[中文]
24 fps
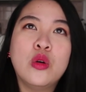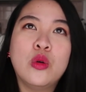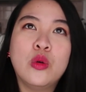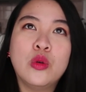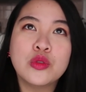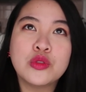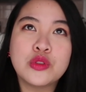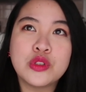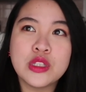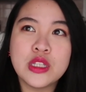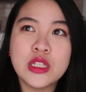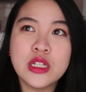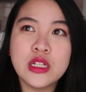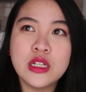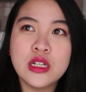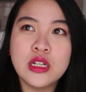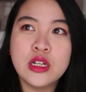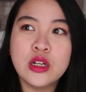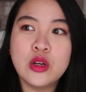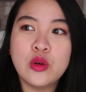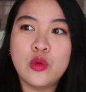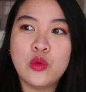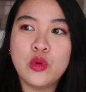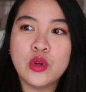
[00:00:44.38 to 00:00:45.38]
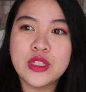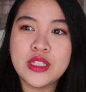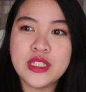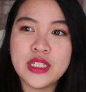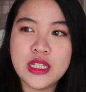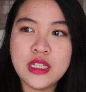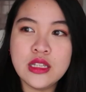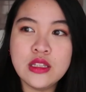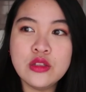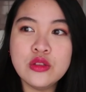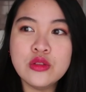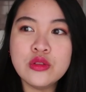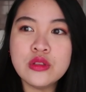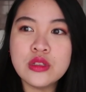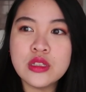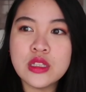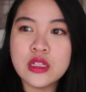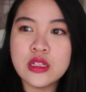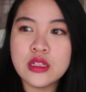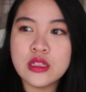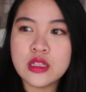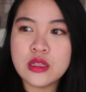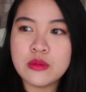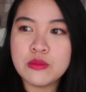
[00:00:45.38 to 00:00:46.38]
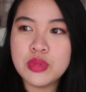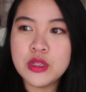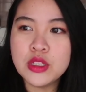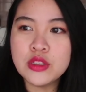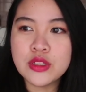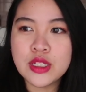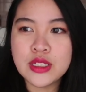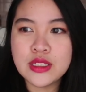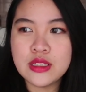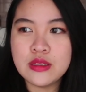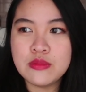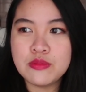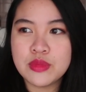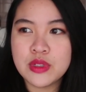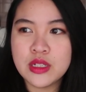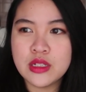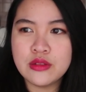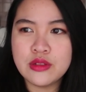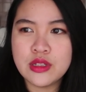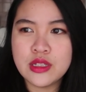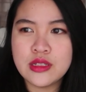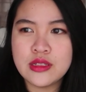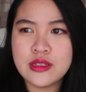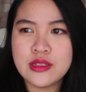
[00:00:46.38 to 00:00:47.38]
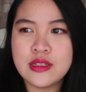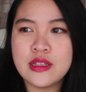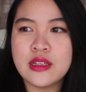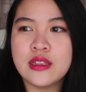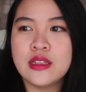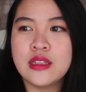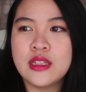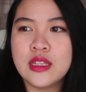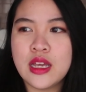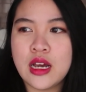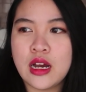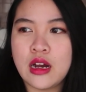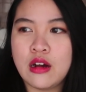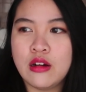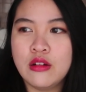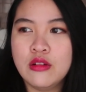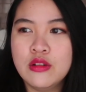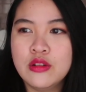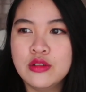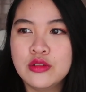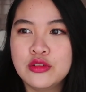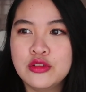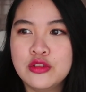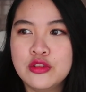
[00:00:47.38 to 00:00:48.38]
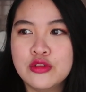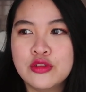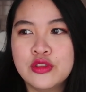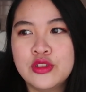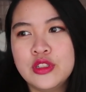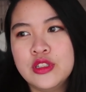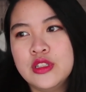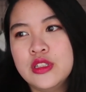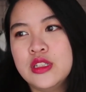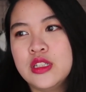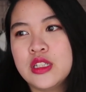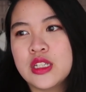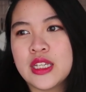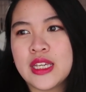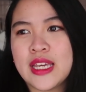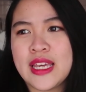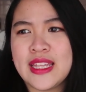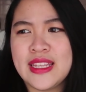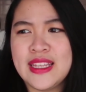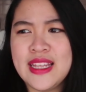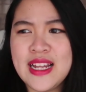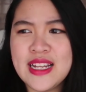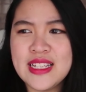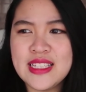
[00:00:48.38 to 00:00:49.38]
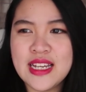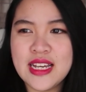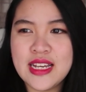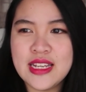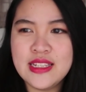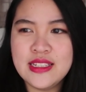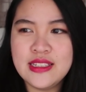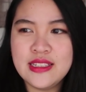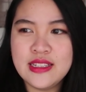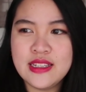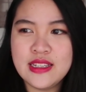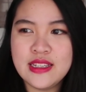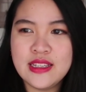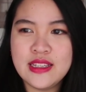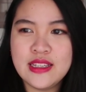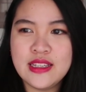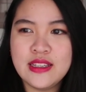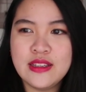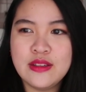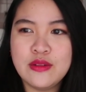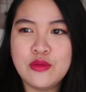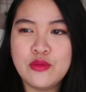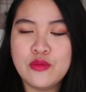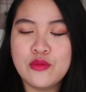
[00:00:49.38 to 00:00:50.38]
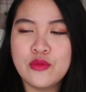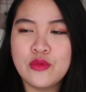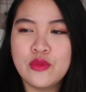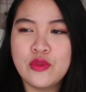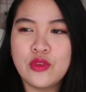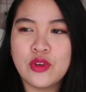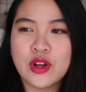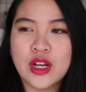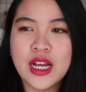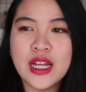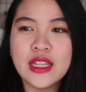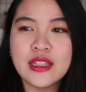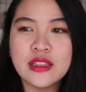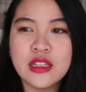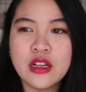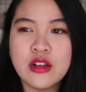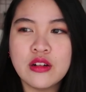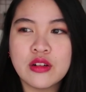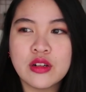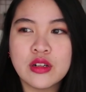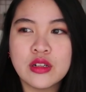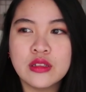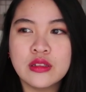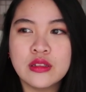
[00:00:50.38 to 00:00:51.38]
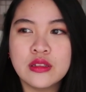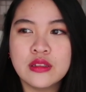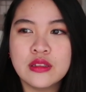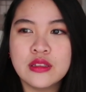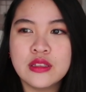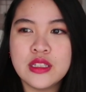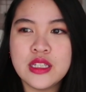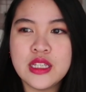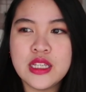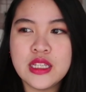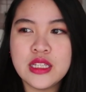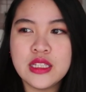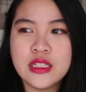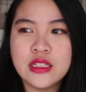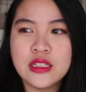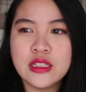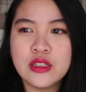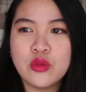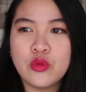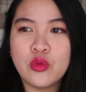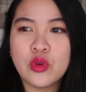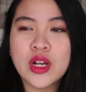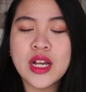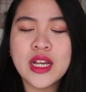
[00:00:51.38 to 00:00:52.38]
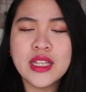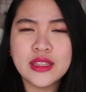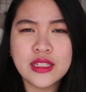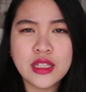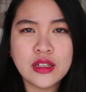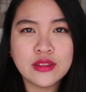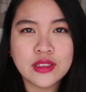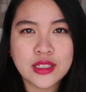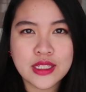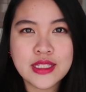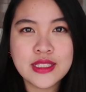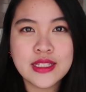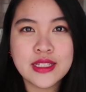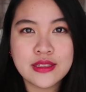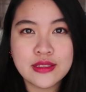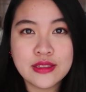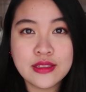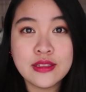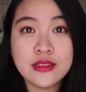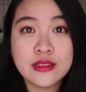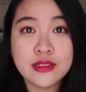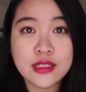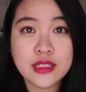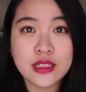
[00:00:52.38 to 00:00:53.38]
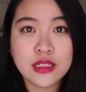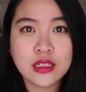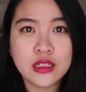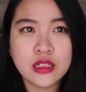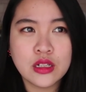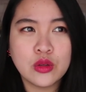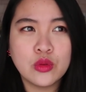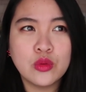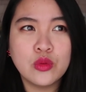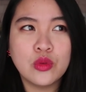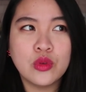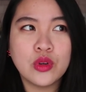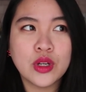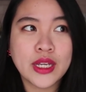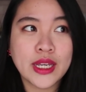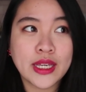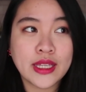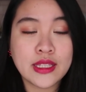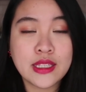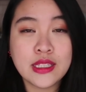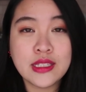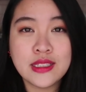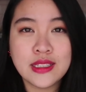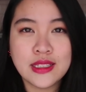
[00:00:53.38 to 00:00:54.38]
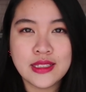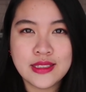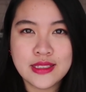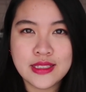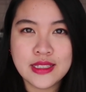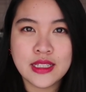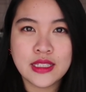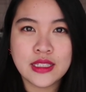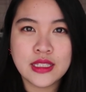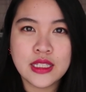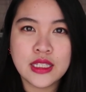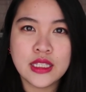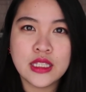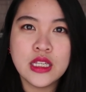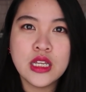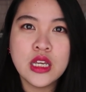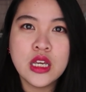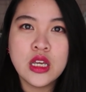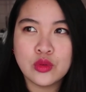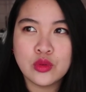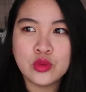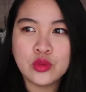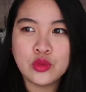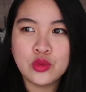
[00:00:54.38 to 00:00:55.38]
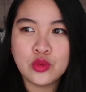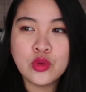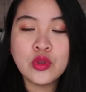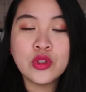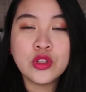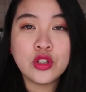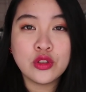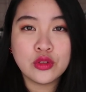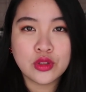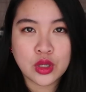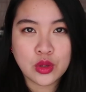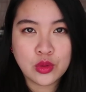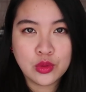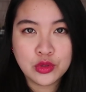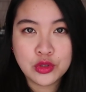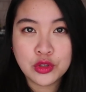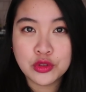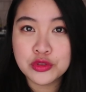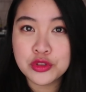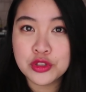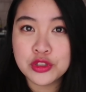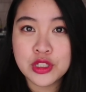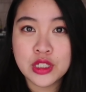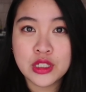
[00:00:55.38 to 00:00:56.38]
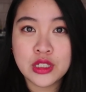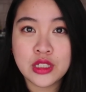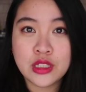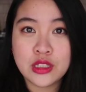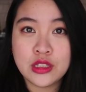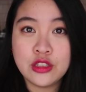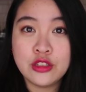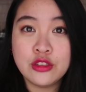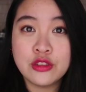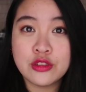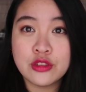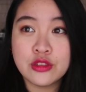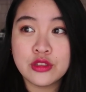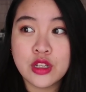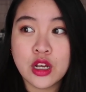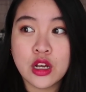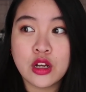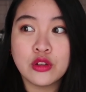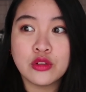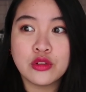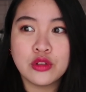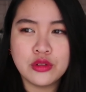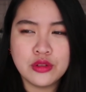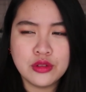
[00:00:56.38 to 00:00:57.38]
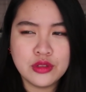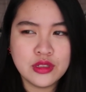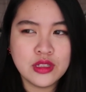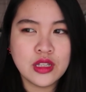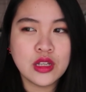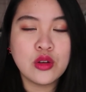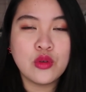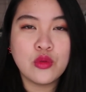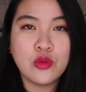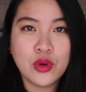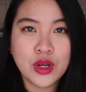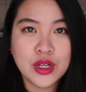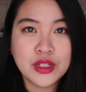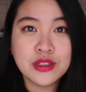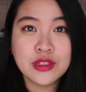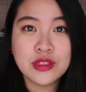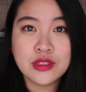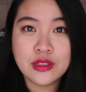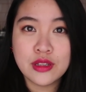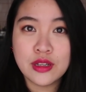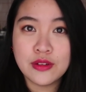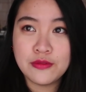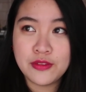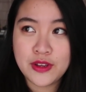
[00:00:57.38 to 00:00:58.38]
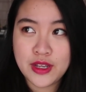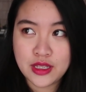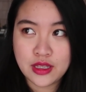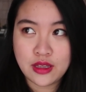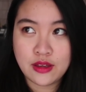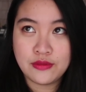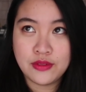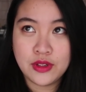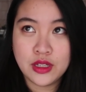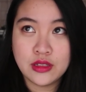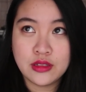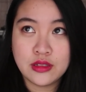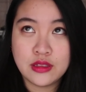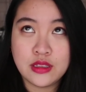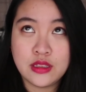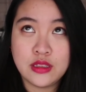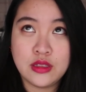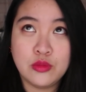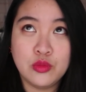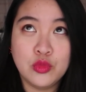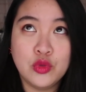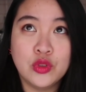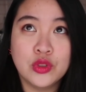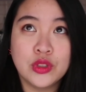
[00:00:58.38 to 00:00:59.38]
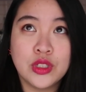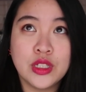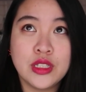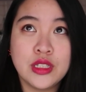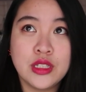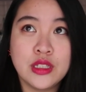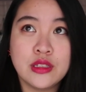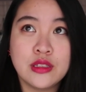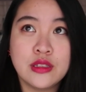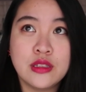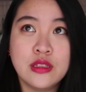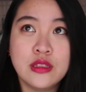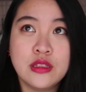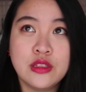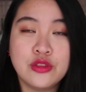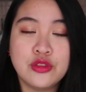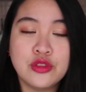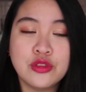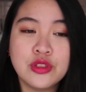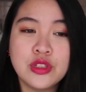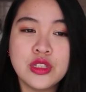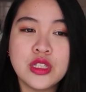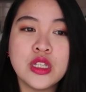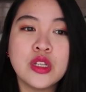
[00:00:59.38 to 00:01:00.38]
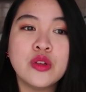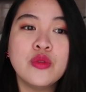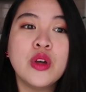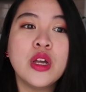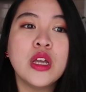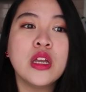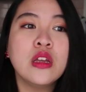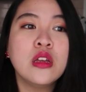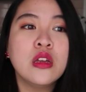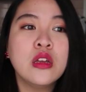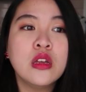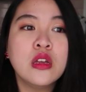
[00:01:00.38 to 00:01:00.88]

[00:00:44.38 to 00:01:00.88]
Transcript: 我觉得我今天的影片算是比较算闲聊，就是给大家一些我看到跟我看到的一些事情，跟我给一些建议。如果你有当过留学生，你一定知道，留学生在国外是非常非常寂寞的一件事情，就是因为